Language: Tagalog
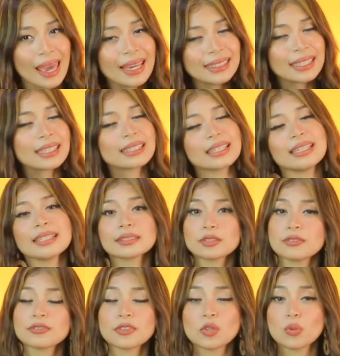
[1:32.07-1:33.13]
And hindi lang to
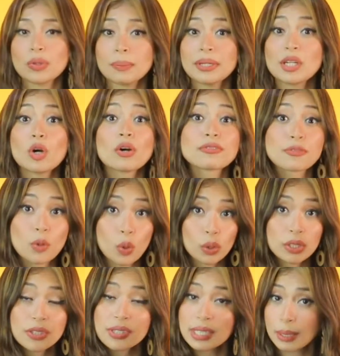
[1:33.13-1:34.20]
for women, of
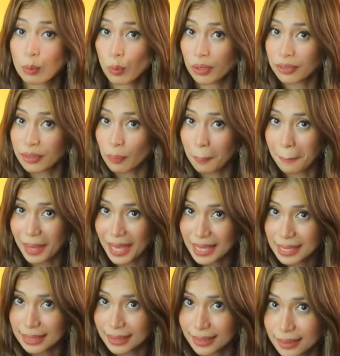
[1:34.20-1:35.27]
course, same with
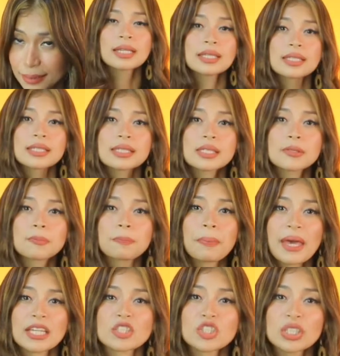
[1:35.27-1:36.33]
men.
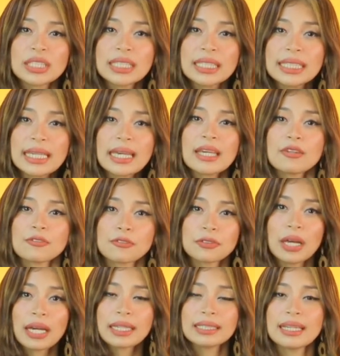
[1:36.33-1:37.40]
Especially if
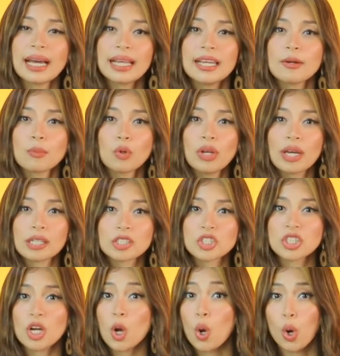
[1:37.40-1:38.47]
nakilala mo lang
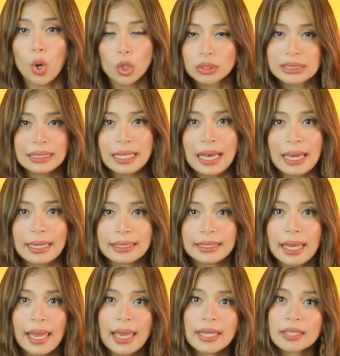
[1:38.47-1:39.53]
siya online
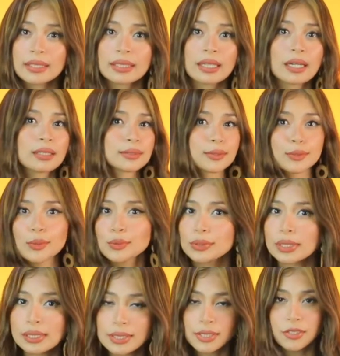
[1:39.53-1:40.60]
and
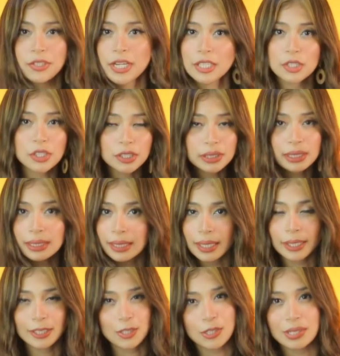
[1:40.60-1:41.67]
total stranger talaga
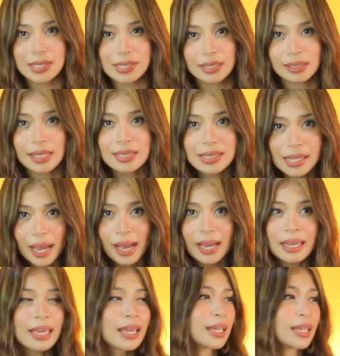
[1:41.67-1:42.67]
kayo sa isa't isa.